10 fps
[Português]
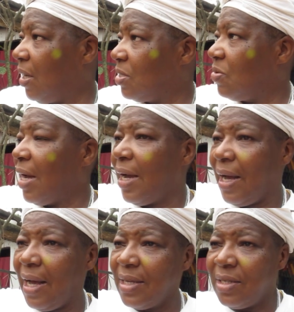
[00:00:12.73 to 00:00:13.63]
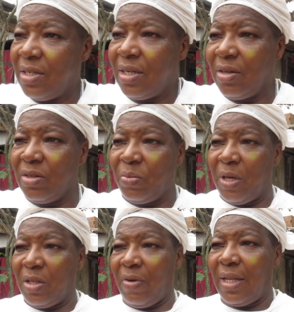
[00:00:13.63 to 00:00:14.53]
a sua casa, tirar os
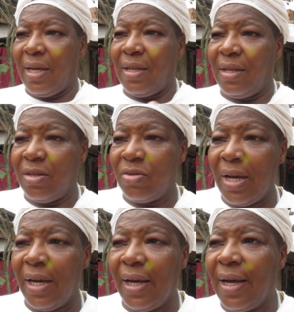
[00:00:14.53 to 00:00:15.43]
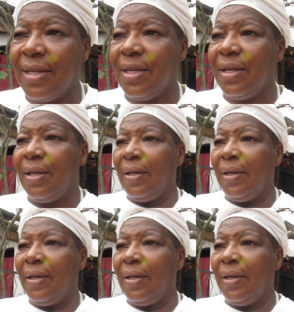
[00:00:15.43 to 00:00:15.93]
metros quadrados dentro da sua casa,